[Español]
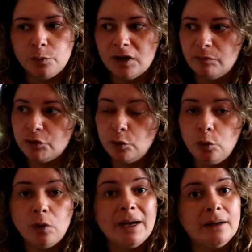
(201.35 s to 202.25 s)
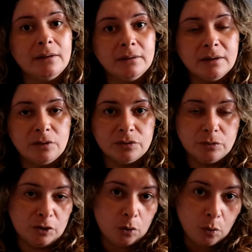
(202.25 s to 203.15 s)
buscamos un lugar que nos,
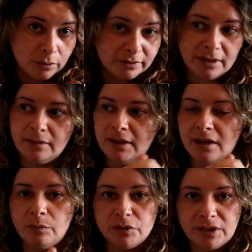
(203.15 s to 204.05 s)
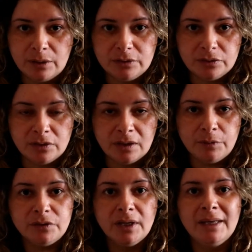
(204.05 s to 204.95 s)
que nos guste, dejamos el auto, estacionamos